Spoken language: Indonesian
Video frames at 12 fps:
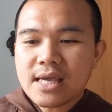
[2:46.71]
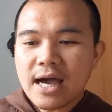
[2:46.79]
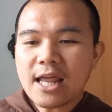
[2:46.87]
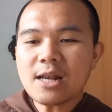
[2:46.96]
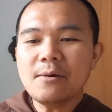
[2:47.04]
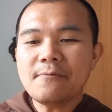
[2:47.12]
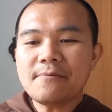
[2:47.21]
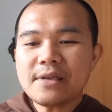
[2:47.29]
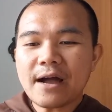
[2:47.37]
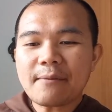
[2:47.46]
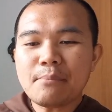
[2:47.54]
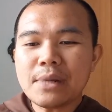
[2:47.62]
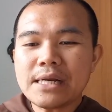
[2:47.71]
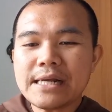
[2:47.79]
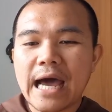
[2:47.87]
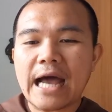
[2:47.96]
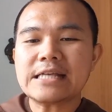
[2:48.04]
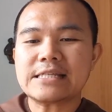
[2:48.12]
Hal yang
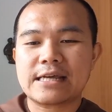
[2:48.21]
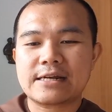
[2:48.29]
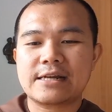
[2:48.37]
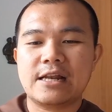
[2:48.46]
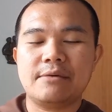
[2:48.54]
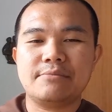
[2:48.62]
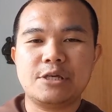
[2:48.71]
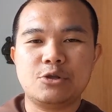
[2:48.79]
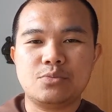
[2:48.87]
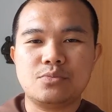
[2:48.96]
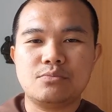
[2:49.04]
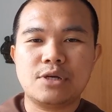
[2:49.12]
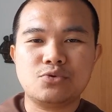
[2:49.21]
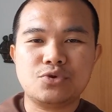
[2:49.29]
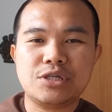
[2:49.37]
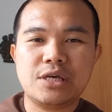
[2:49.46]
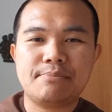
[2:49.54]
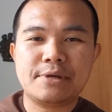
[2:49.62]
mendasar dalam hidup
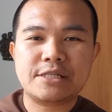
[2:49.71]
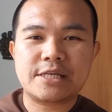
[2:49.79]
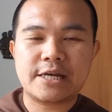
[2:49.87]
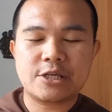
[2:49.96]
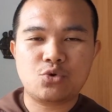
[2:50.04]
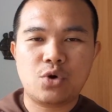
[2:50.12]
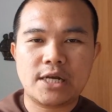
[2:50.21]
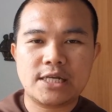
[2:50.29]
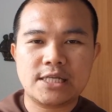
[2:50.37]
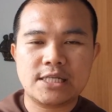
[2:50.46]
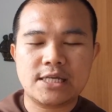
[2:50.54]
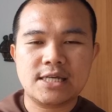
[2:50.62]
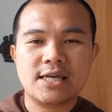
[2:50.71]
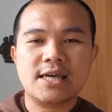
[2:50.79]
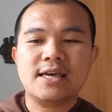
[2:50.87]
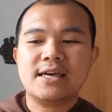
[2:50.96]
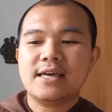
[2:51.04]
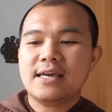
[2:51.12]
manusia pencari Tuhan ini.
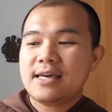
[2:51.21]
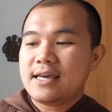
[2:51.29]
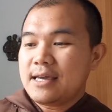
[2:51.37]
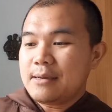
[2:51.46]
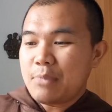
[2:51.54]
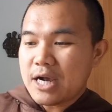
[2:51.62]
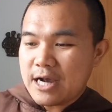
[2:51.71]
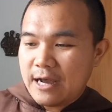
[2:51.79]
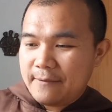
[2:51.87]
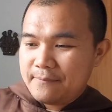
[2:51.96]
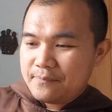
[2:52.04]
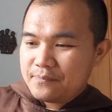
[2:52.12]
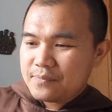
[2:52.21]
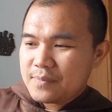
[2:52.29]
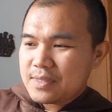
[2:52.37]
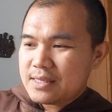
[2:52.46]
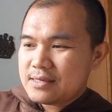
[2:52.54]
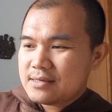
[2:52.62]
Maka
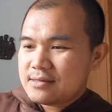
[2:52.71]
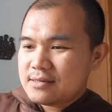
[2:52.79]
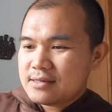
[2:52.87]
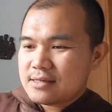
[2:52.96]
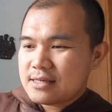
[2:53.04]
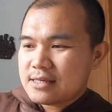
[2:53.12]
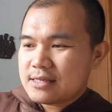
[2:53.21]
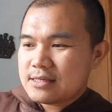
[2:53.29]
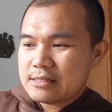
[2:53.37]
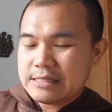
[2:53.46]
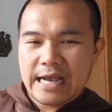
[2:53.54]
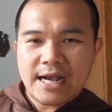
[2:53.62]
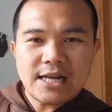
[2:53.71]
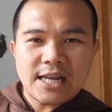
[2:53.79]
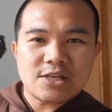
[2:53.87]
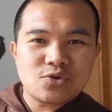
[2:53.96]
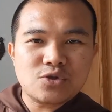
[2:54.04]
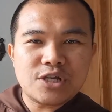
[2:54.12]
Jangan
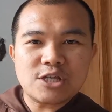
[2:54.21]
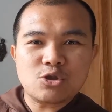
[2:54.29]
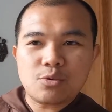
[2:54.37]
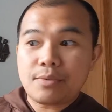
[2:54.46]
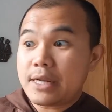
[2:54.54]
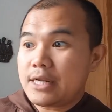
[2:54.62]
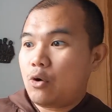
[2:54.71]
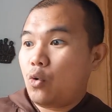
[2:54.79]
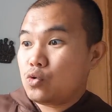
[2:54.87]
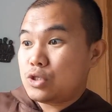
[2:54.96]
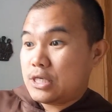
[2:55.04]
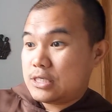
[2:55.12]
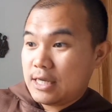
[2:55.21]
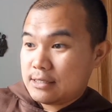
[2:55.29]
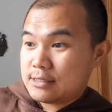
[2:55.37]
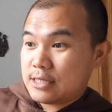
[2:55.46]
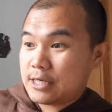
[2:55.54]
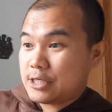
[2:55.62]
langsung jatuh kepada oh
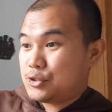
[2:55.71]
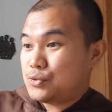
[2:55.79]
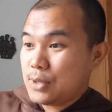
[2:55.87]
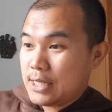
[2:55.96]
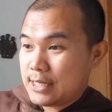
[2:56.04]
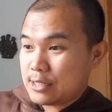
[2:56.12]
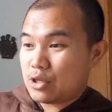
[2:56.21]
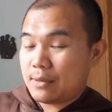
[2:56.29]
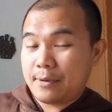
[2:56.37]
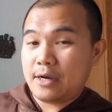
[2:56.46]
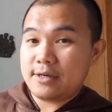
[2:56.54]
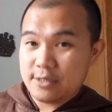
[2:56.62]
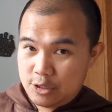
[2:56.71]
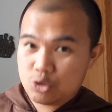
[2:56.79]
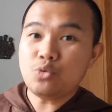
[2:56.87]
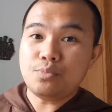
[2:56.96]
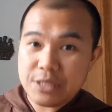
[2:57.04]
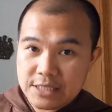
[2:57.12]
sesat cari cuan atau apa.
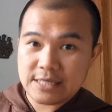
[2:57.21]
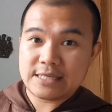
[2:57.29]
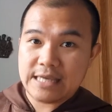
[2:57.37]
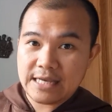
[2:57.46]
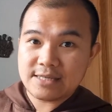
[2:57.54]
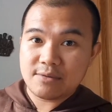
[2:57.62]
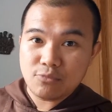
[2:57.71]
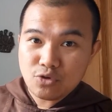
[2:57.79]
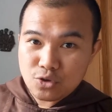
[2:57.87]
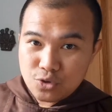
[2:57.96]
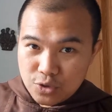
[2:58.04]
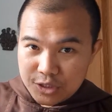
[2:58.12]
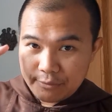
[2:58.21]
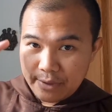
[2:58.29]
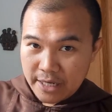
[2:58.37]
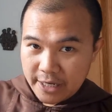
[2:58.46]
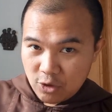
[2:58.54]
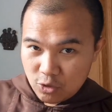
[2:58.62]
Itu bisa saja muncul
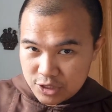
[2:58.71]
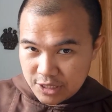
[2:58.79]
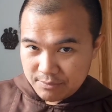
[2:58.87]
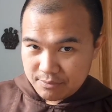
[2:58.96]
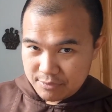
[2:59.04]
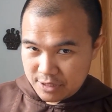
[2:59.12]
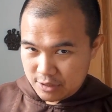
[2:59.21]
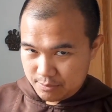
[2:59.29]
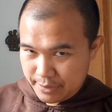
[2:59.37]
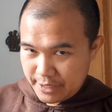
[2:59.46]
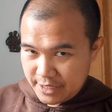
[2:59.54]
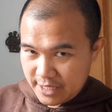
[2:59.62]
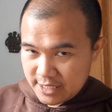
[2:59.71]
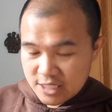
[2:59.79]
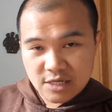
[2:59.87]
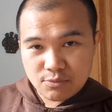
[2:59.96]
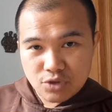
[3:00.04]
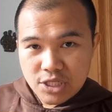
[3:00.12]
sebagai konsep eh, pandangan
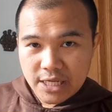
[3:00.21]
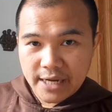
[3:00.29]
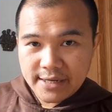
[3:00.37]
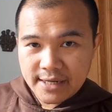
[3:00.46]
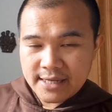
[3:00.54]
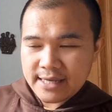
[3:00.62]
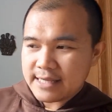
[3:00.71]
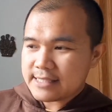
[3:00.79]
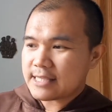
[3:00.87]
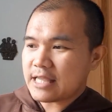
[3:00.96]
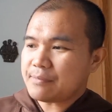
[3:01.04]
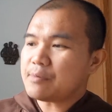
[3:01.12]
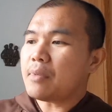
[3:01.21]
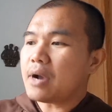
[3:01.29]
kemudian, tetapi